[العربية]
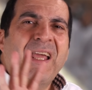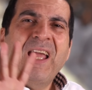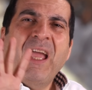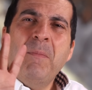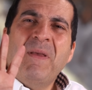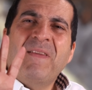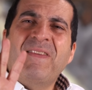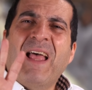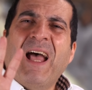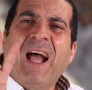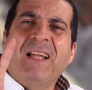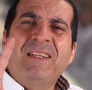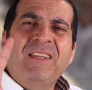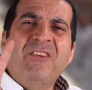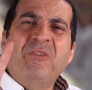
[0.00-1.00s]
خمس
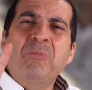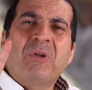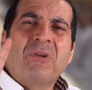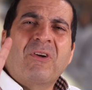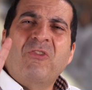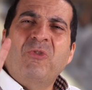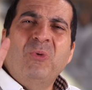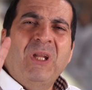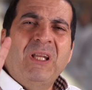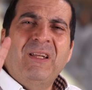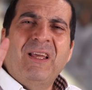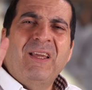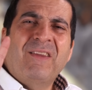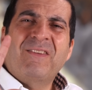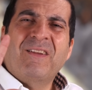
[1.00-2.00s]
أحاديث من رسول
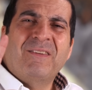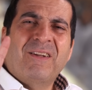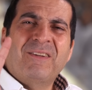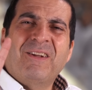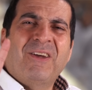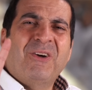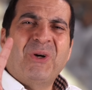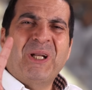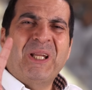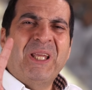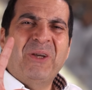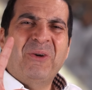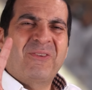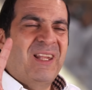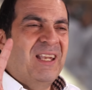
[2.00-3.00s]
الله صلى الله
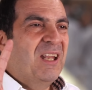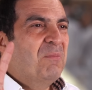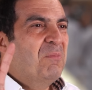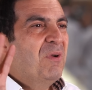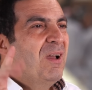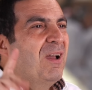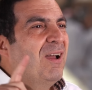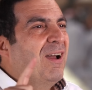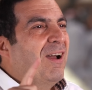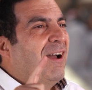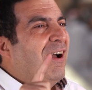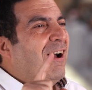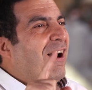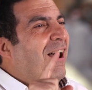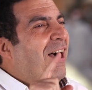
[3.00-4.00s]
عليه وسلم
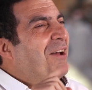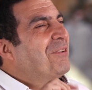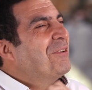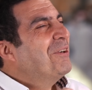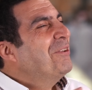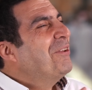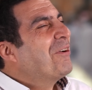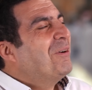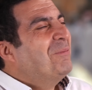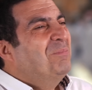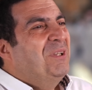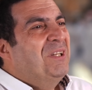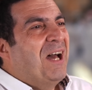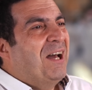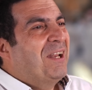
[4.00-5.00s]
عن رضا
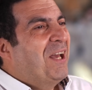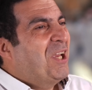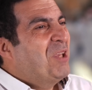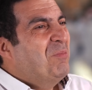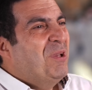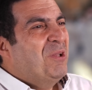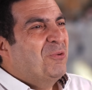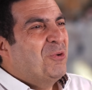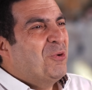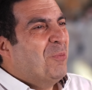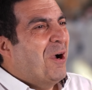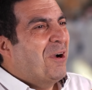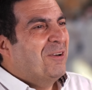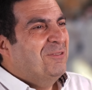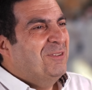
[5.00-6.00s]
ربنا على عباده يوم
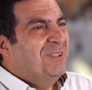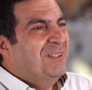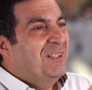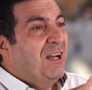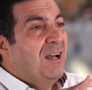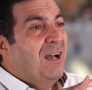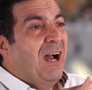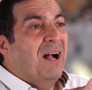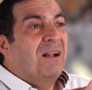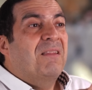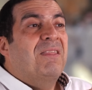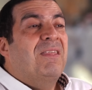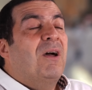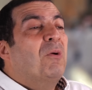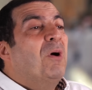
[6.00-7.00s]
عرفة عن
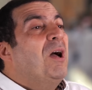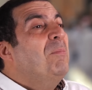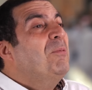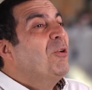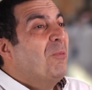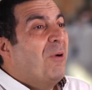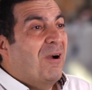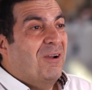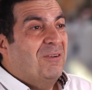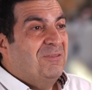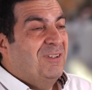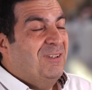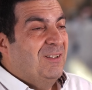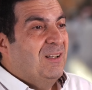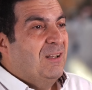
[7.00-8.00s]
ثواب يوم
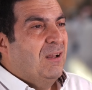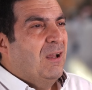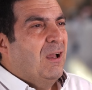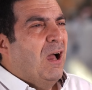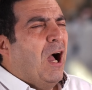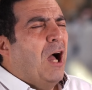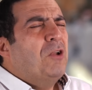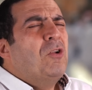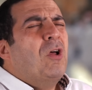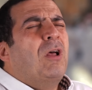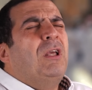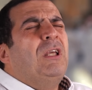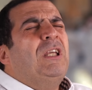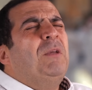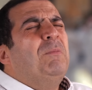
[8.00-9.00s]
عرفة عن
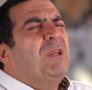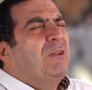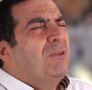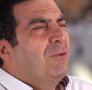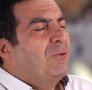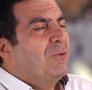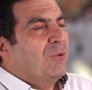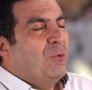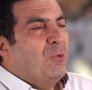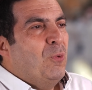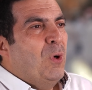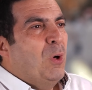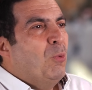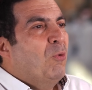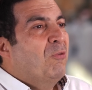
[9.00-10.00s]
قيمة
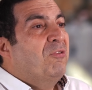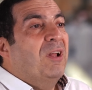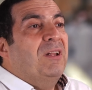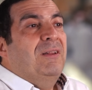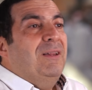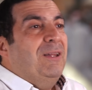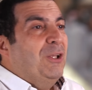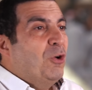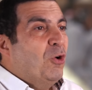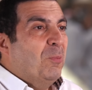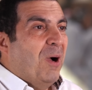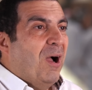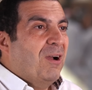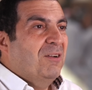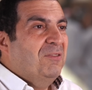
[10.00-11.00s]
وفضل
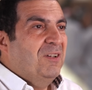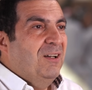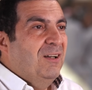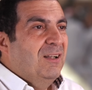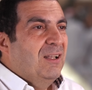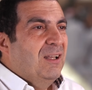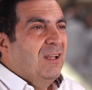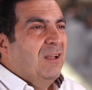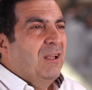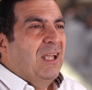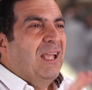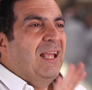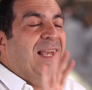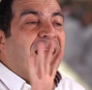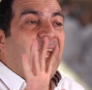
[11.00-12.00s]
يوم عرفة
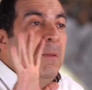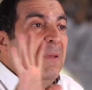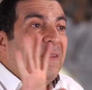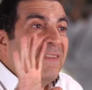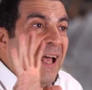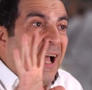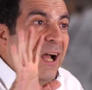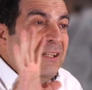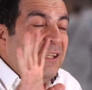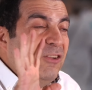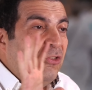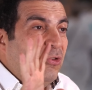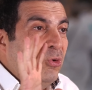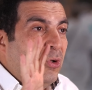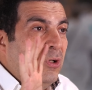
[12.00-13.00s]
الخمس
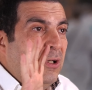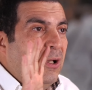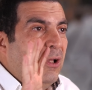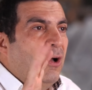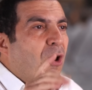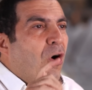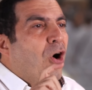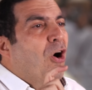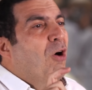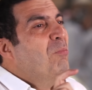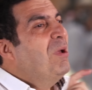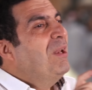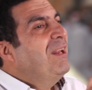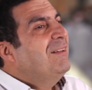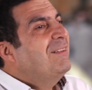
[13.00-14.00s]
أحاديث دول
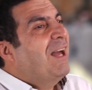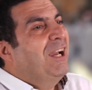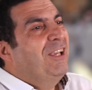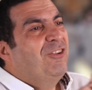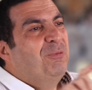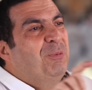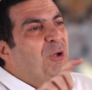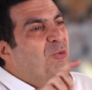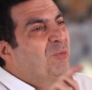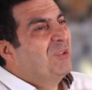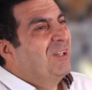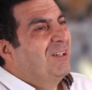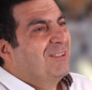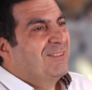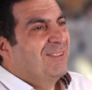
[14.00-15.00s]
هم اللي أنت عايش بيهم
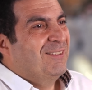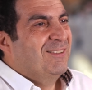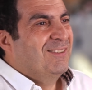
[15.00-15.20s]
النهاردة